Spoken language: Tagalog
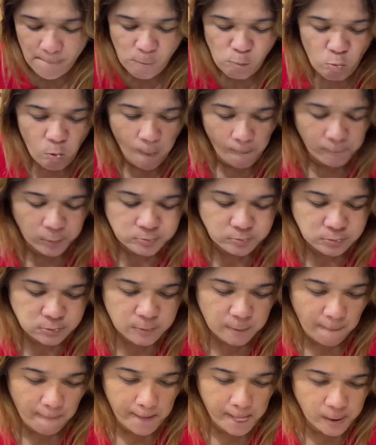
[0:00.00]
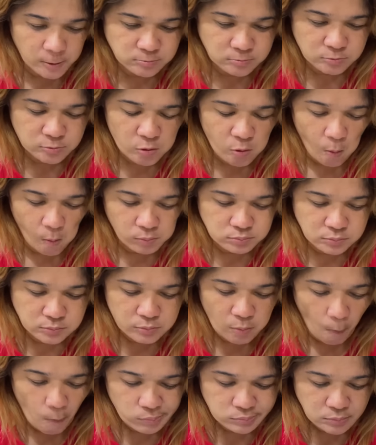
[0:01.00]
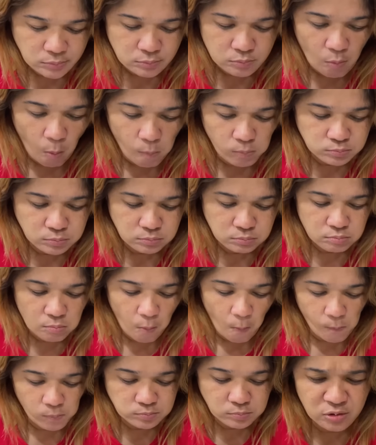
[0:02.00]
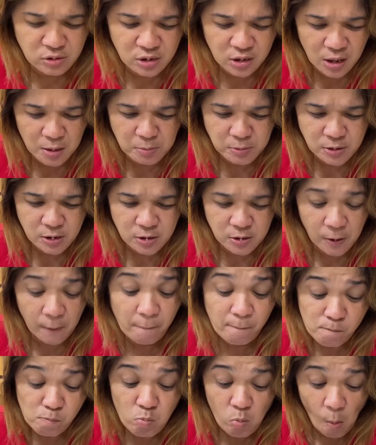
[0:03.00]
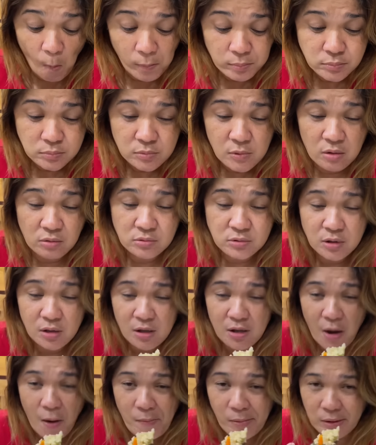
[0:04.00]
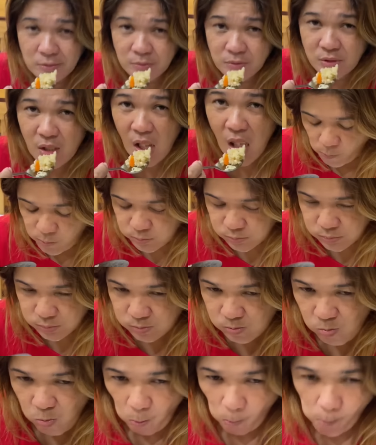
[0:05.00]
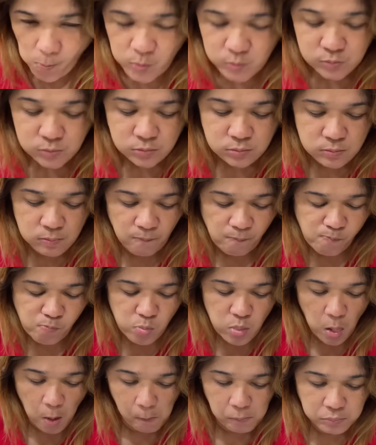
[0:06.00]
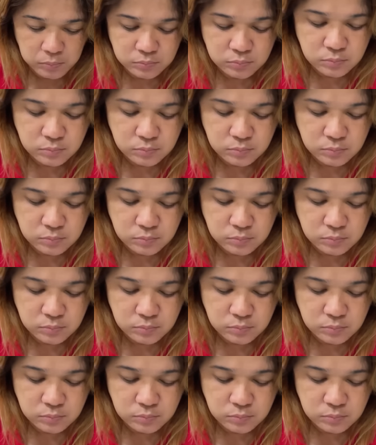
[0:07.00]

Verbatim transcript: yung tinikman ko sa ma, pwede na siya kahit walang ulam. Sarap, no? Ah, yung nakita kong hack sa TikTok, ma.